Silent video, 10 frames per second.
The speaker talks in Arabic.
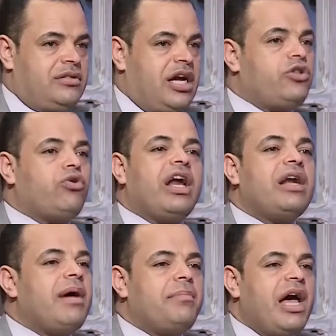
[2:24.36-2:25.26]
ان
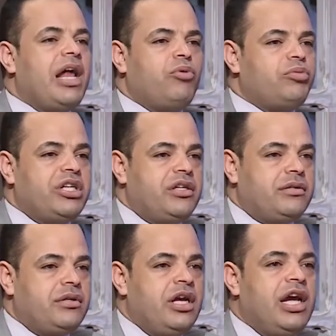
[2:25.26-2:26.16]
تكرم ابنائها المبدعين
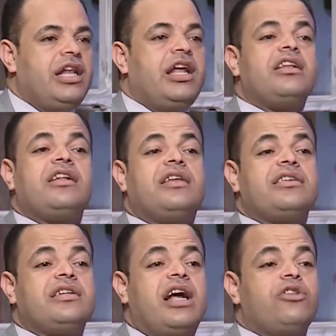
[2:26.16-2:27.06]
لن
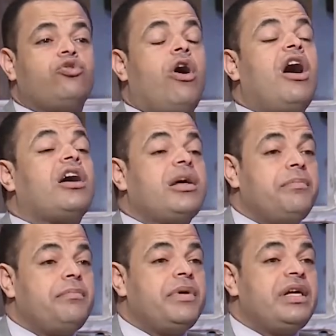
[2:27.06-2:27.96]
ننتظر ان تعاقب
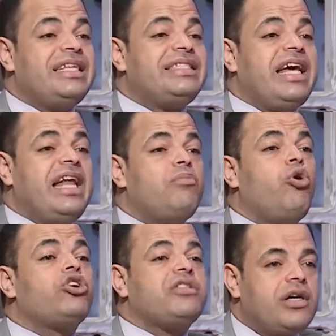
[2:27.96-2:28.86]
انسان
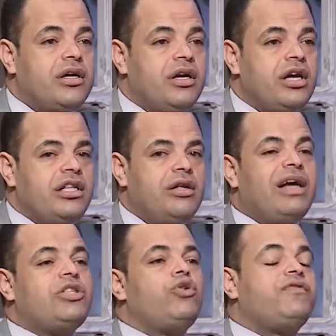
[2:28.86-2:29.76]
مخطئ
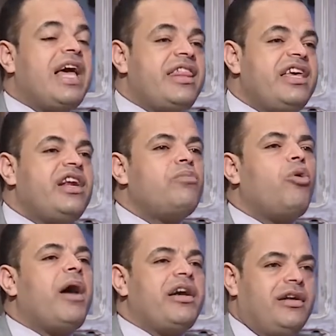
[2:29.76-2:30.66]
دلوقتي شوف تاثير
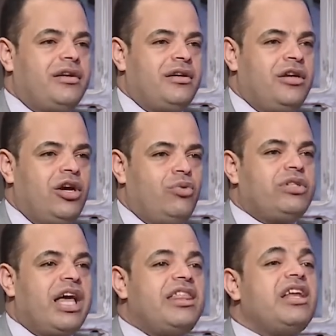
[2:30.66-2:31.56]
الموبايل
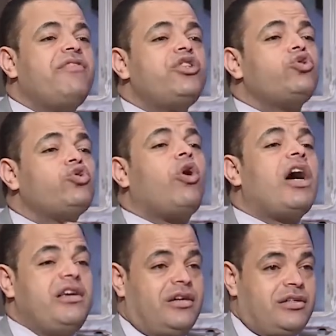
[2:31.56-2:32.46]
وتاثير فيديو
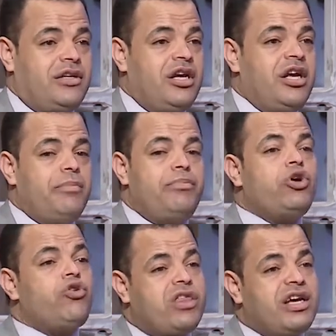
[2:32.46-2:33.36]
صغير
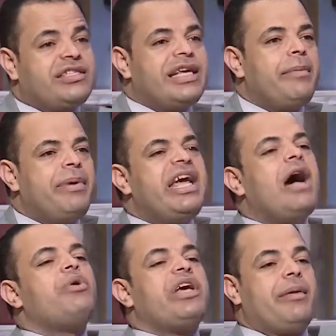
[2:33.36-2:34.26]
بيظهر سلبيه
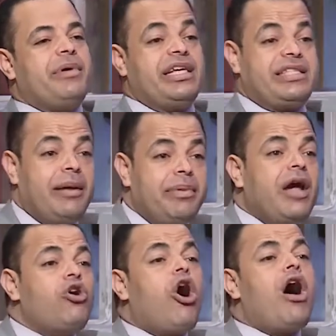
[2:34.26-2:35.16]
او ايجابيه سلبيه
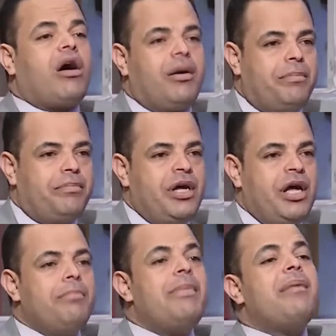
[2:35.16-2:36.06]
يعاقب
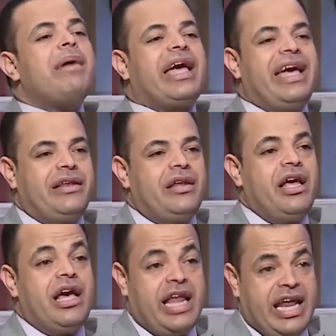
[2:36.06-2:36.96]
مهما كان
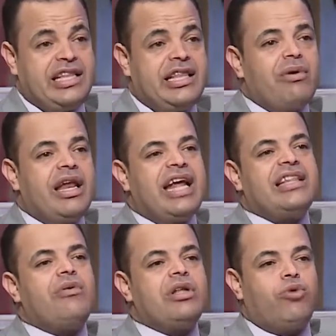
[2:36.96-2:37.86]
لان الدوله الان
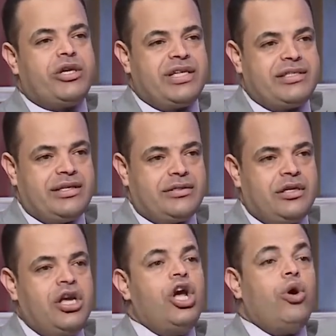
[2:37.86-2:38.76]
دوله مؤسسات
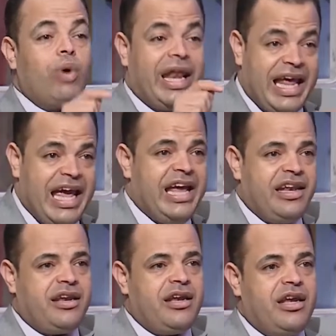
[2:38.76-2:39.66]
م.
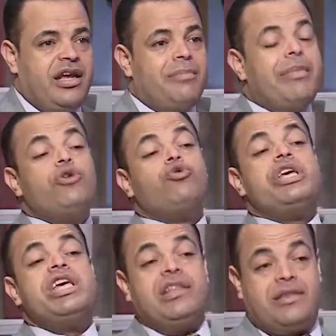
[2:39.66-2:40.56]
والان من
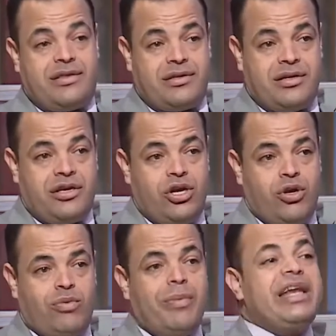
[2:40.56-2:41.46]
يجيد
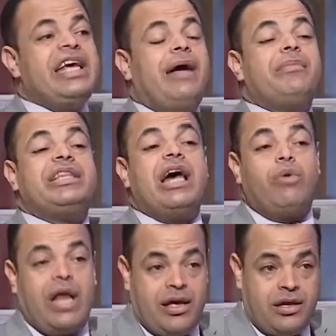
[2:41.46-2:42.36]
ومن يحمي
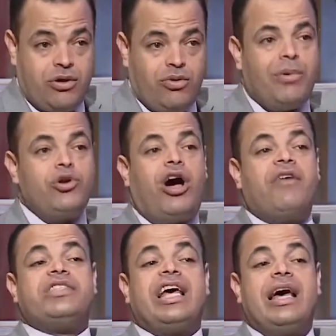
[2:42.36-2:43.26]
الدوله ومن
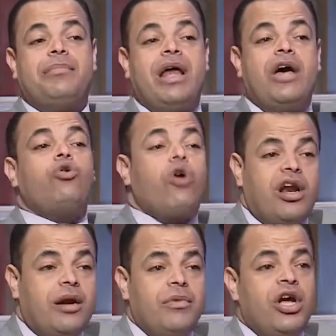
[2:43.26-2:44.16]
يحافظ على ابنائها
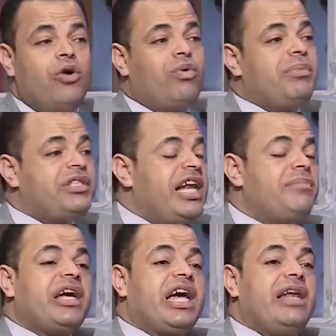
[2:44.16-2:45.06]
يكرم وبالتالي
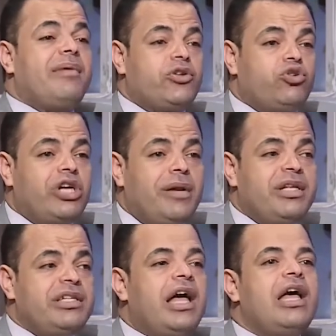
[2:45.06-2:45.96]
بنتكلم على السوشيال
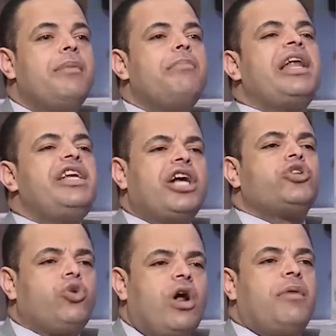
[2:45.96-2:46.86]
ميديا من
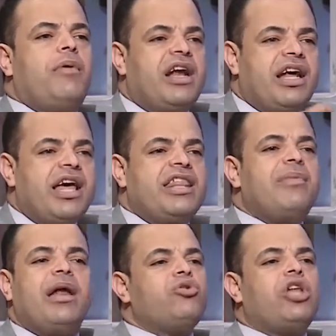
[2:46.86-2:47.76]
ينشر اخبارا
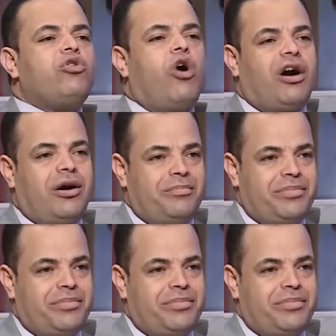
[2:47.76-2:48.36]
كاذبه لابد ان يعاقب